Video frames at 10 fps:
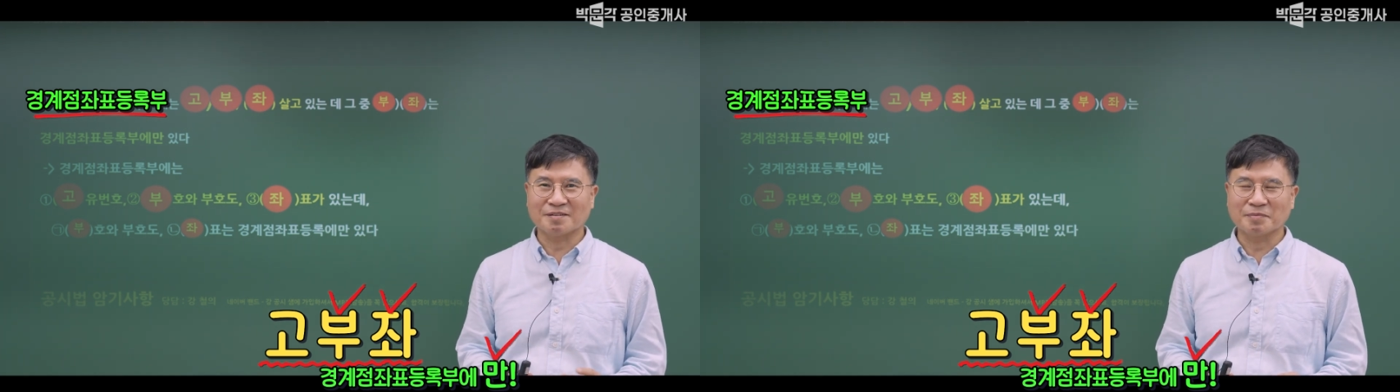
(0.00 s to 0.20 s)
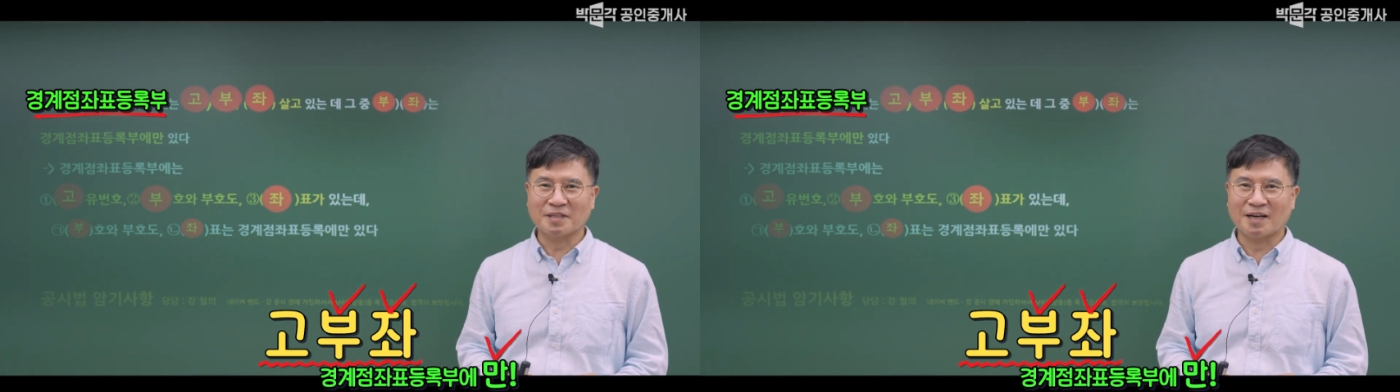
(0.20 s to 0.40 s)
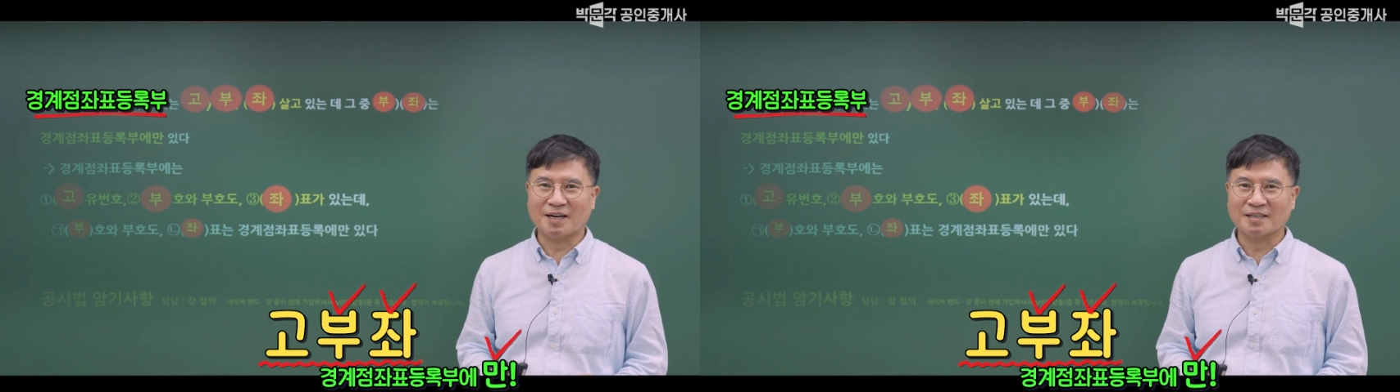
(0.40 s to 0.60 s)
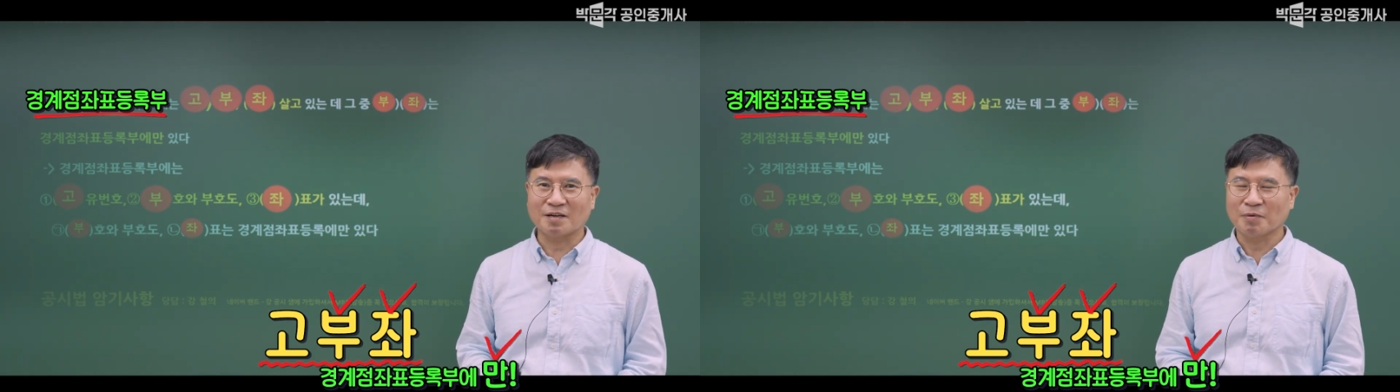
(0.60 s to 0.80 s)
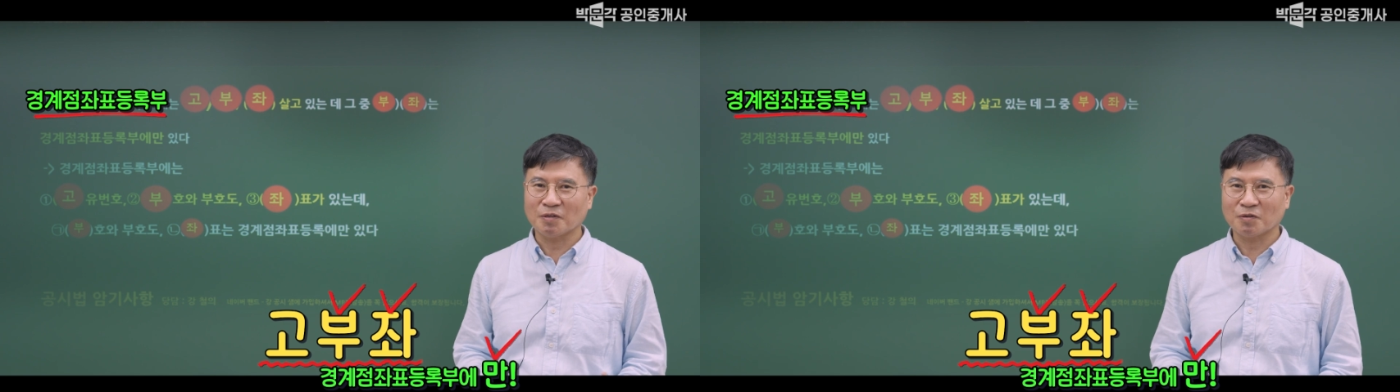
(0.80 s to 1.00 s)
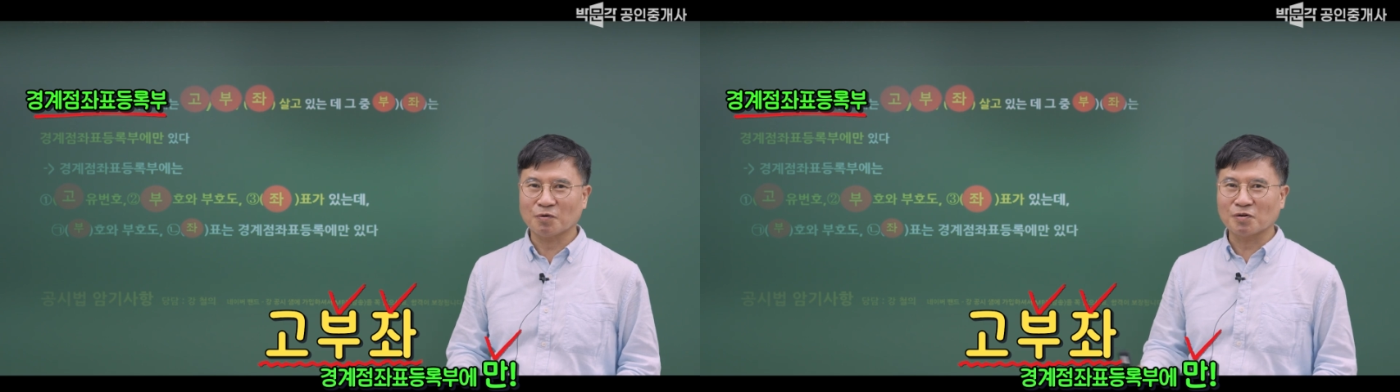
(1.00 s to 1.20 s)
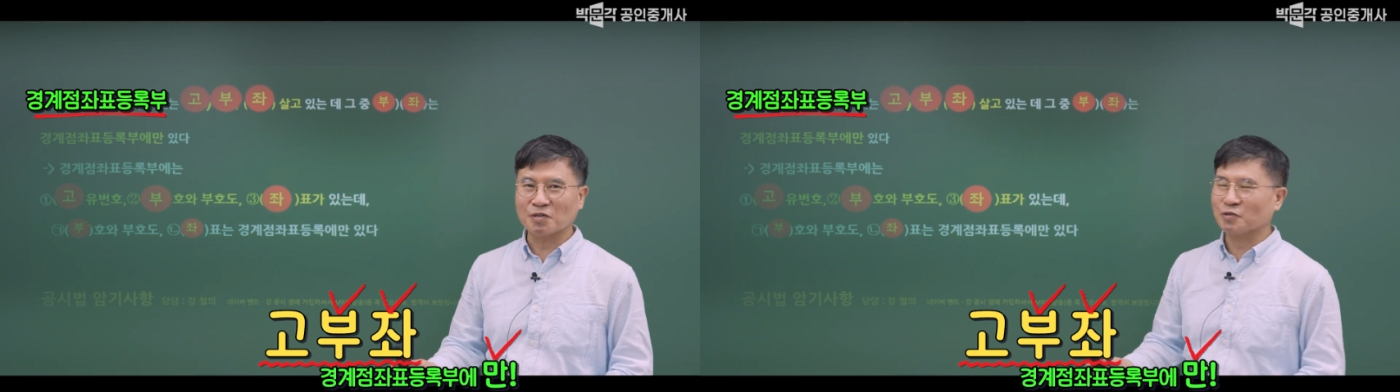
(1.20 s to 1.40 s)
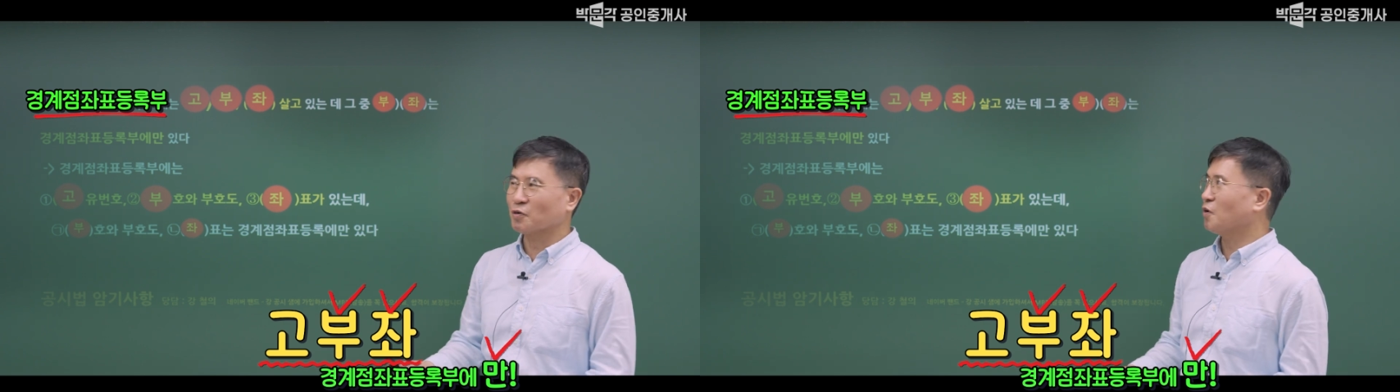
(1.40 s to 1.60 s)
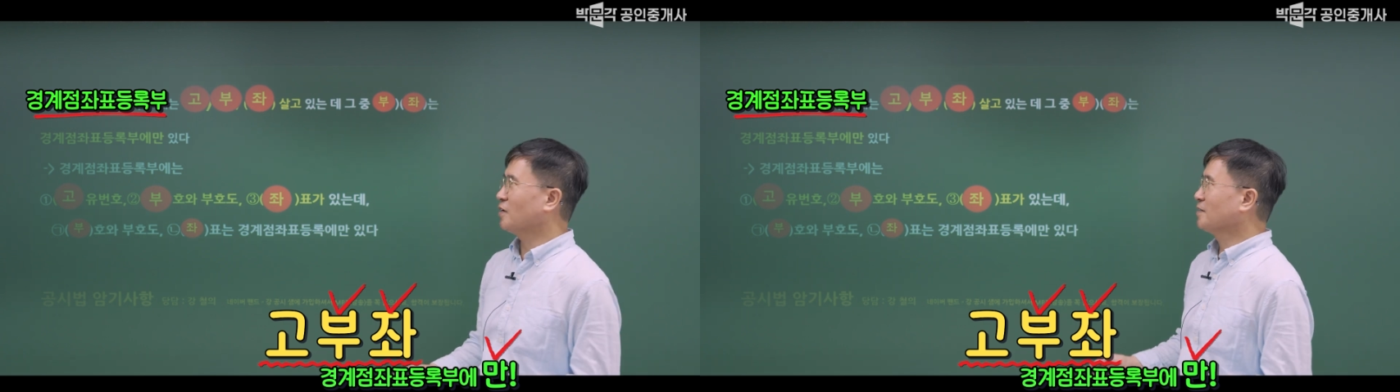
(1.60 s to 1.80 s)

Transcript: 겁니다. 그러면 이걸 기초로